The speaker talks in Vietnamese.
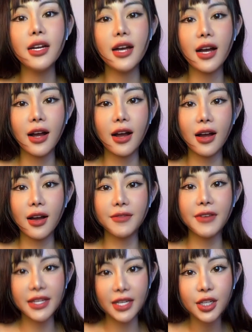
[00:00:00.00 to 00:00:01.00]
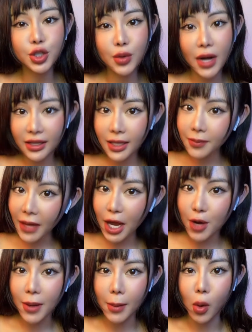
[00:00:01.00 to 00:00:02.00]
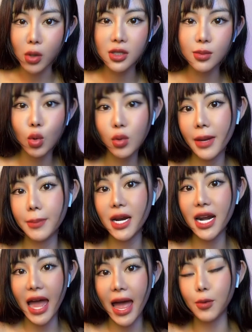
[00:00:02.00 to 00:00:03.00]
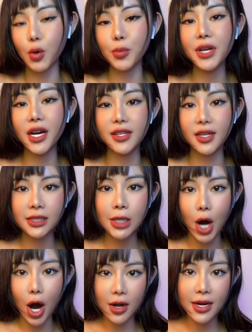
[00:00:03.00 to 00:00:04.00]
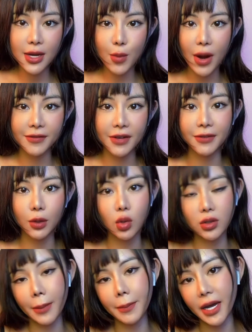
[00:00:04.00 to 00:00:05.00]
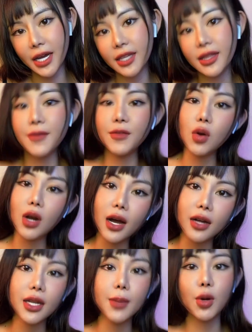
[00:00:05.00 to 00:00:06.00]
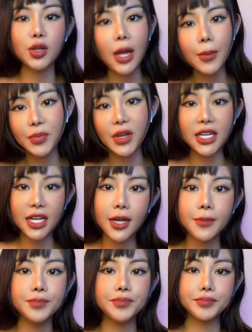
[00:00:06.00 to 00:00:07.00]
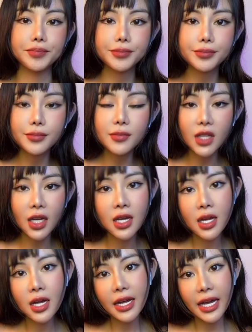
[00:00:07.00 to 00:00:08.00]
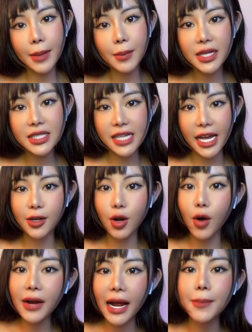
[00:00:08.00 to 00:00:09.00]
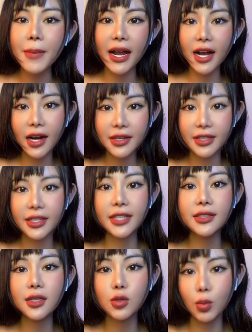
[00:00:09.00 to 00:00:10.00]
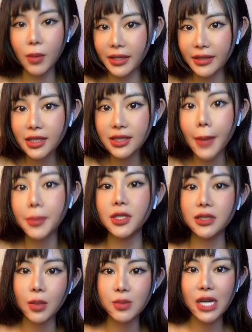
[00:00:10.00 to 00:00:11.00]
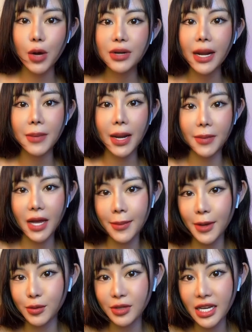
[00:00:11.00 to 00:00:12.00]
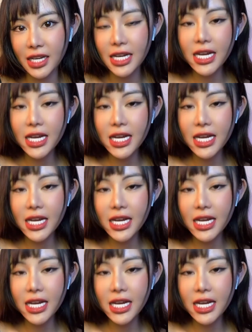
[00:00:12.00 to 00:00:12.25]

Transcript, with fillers: uh, về những cái chủ đề tiếp theo mà mọi người muốn em binh làm cũng như là những câu hỏi liên quan về phẫu thuật thẩm mỹ, tiêm filler, tiêm mô tóc này kia em binh sẽ cố gắng mang hết những kiến thức của mình tích góp được trong 6 năm làm nghề beauty